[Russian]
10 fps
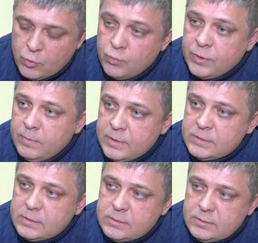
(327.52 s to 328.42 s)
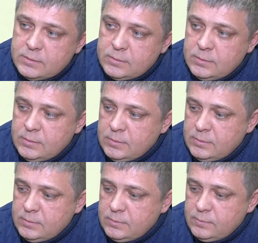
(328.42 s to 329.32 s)
Крупный бизнес э,
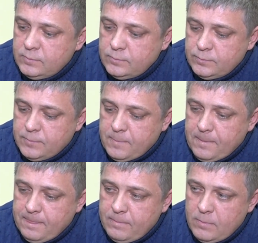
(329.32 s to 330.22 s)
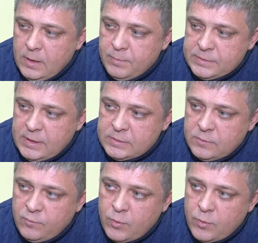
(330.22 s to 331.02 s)
непосредственно в